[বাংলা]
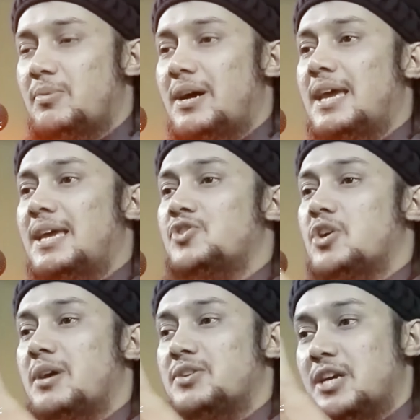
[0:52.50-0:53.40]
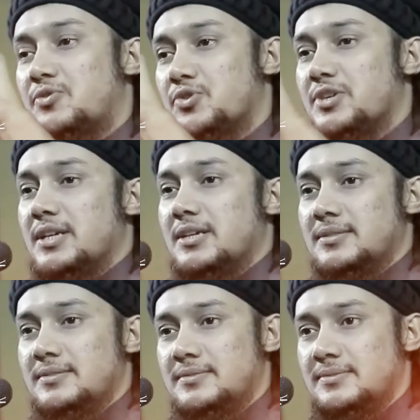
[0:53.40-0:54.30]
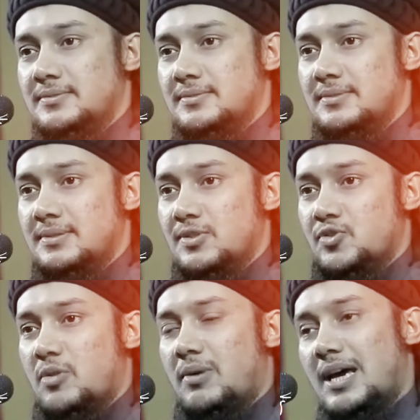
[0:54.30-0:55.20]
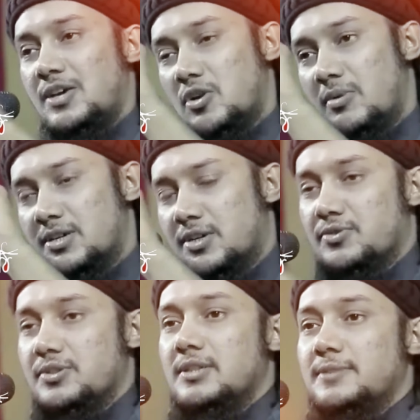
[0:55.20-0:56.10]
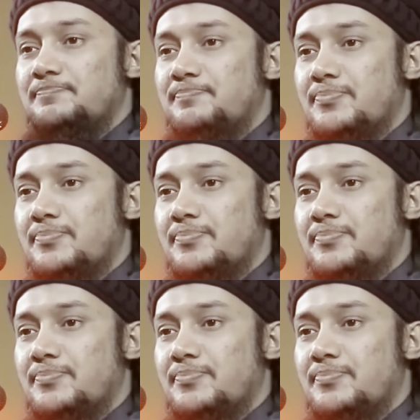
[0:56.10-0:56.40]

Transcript: সবাই সবার স্বার্থ চেনে সবাই সবার স্বার্থ চেনে